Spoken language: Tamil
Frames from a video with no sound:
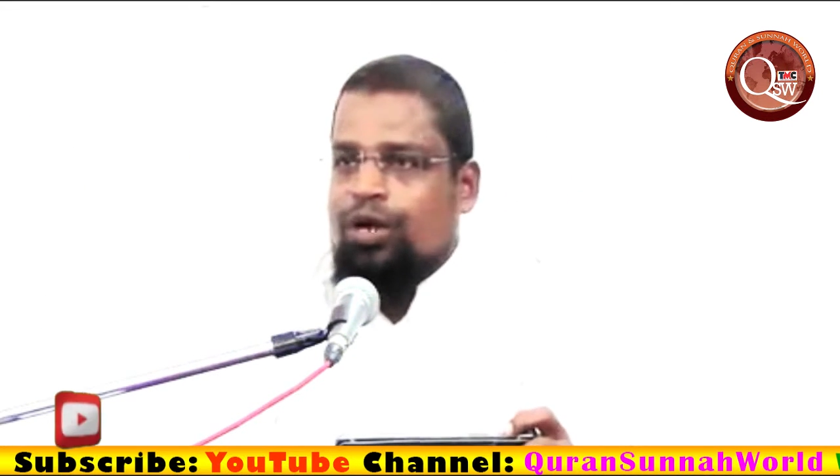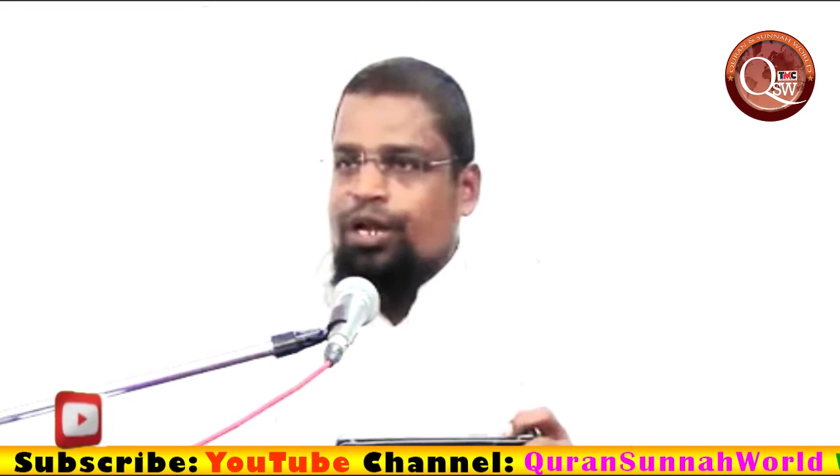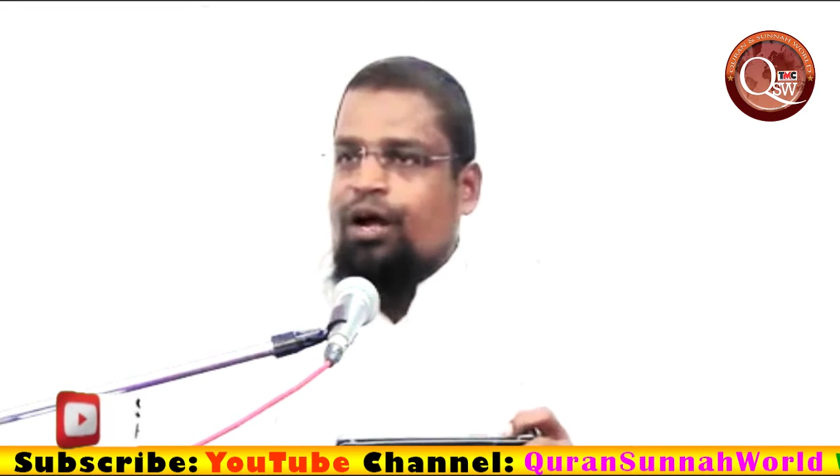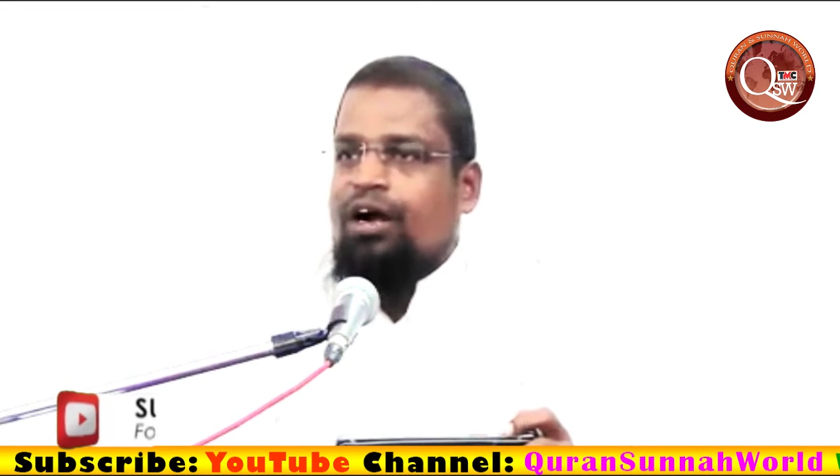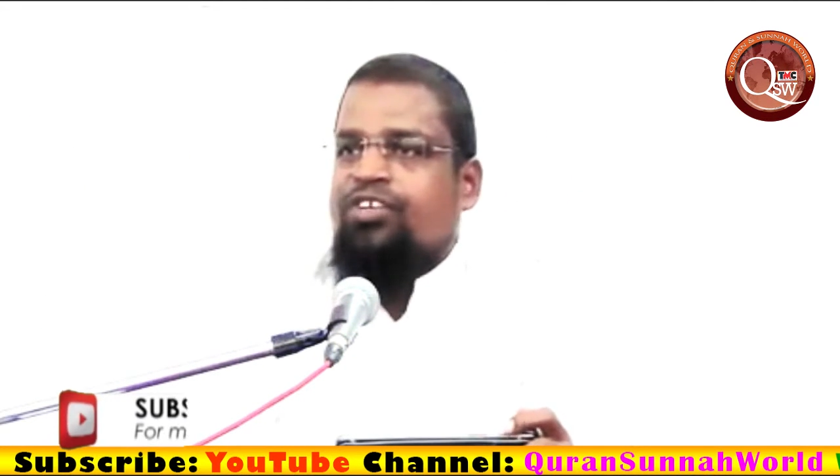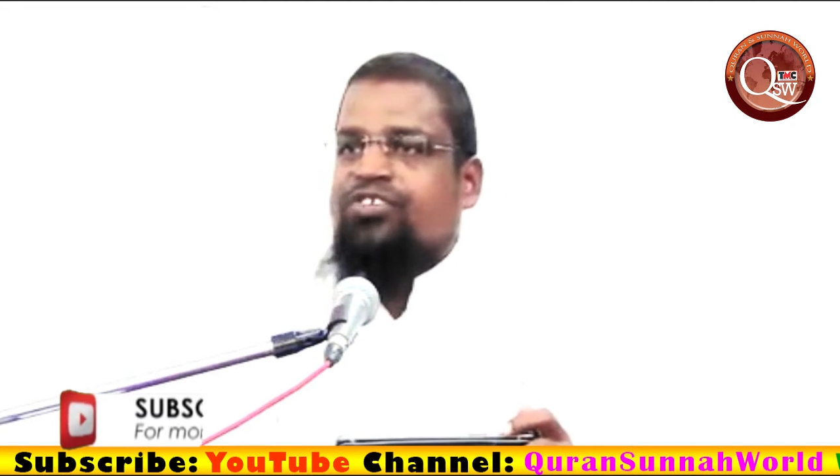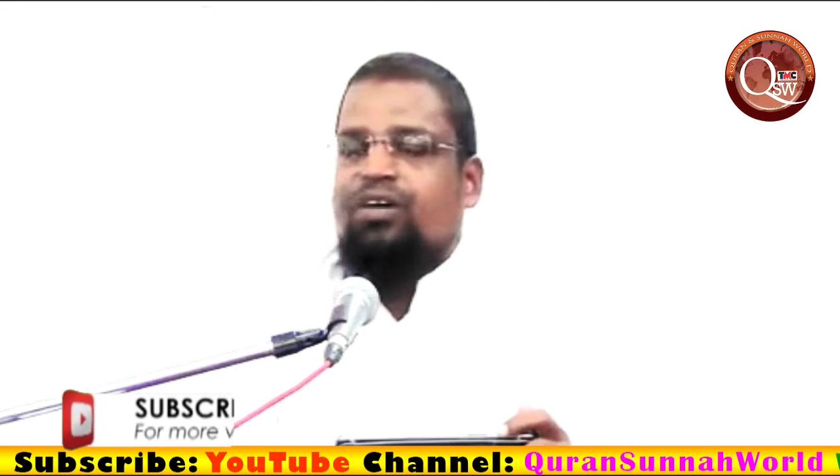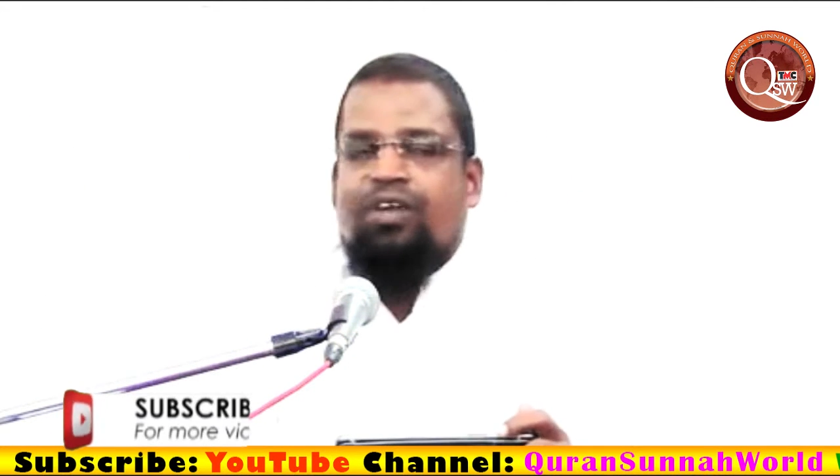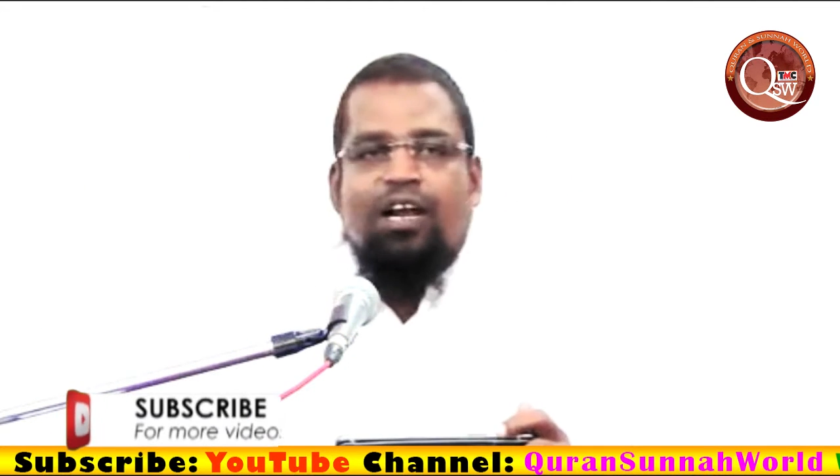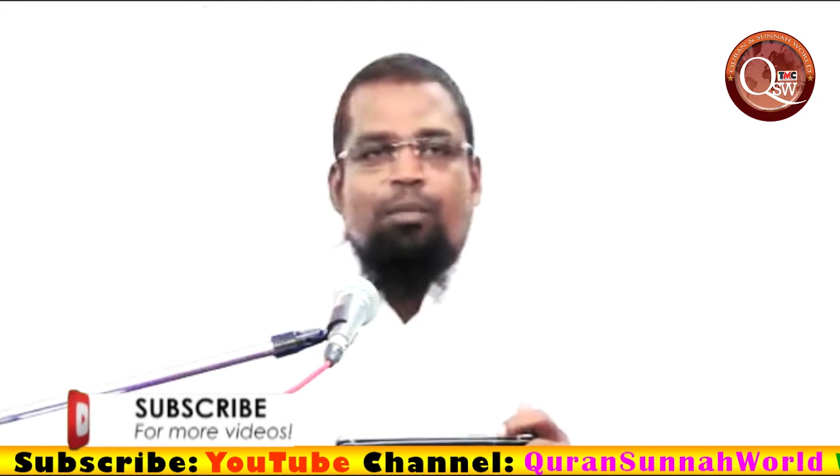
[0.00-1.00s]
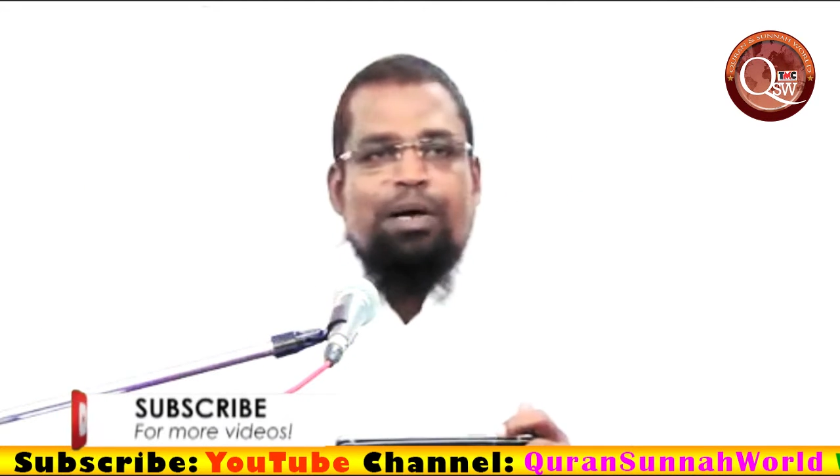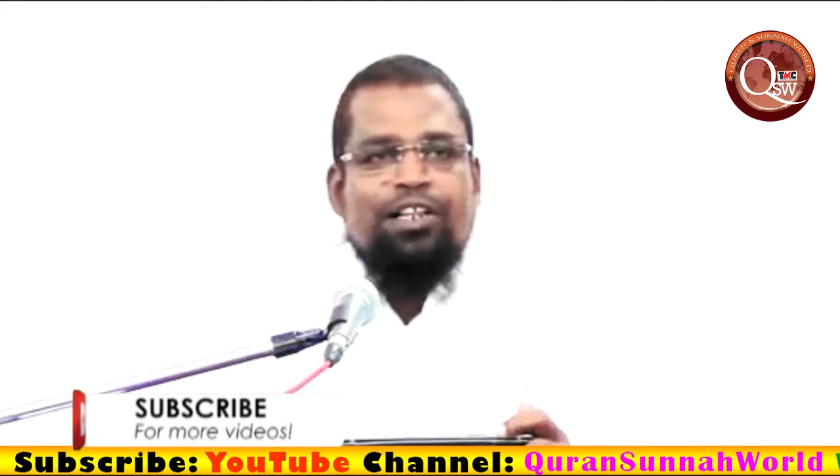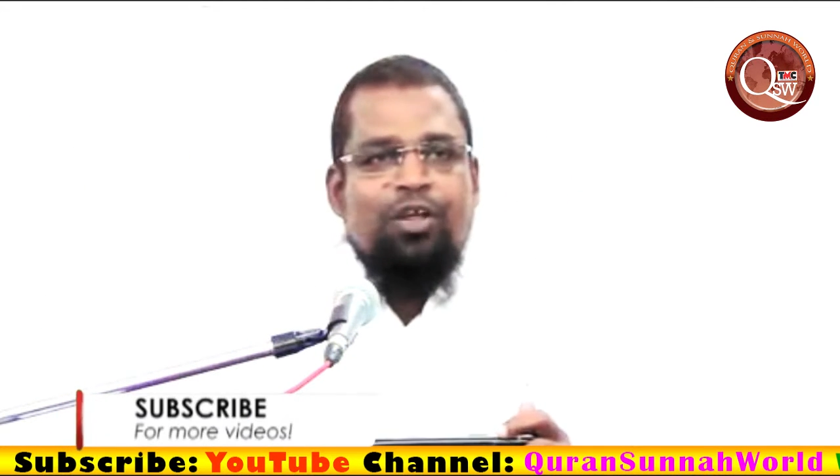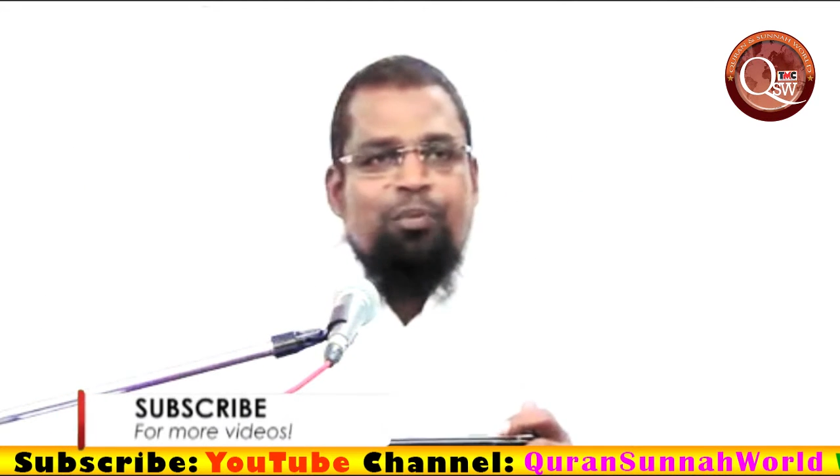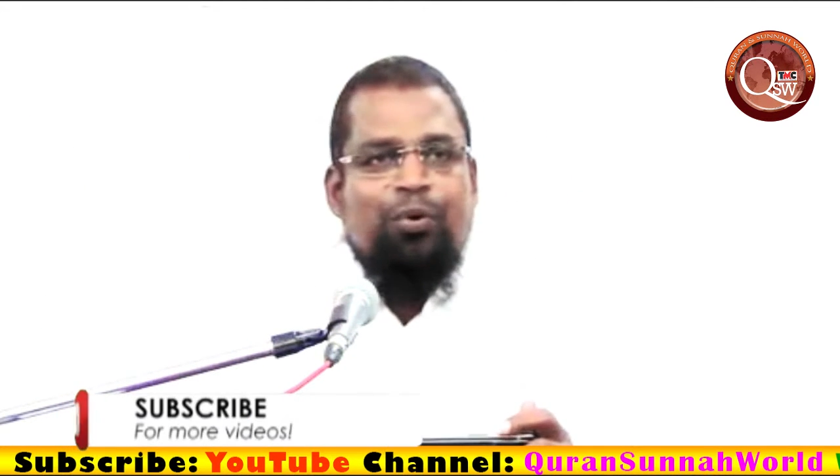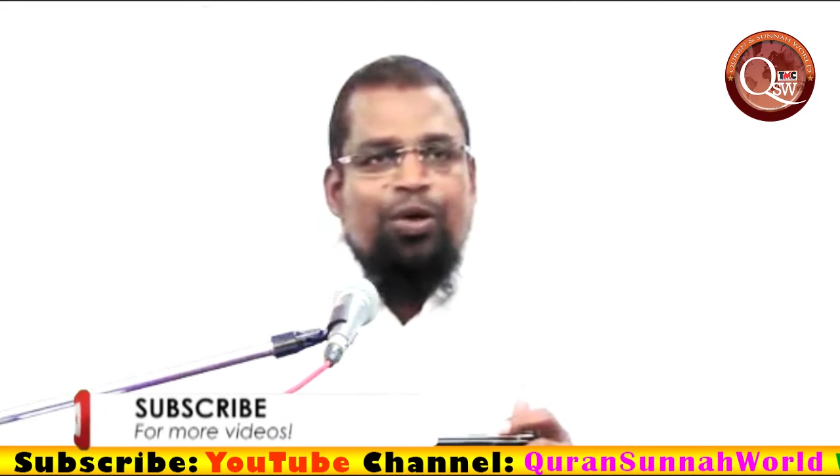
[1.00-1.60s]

உடனே ஆயிஷா அவர்கள் பதறி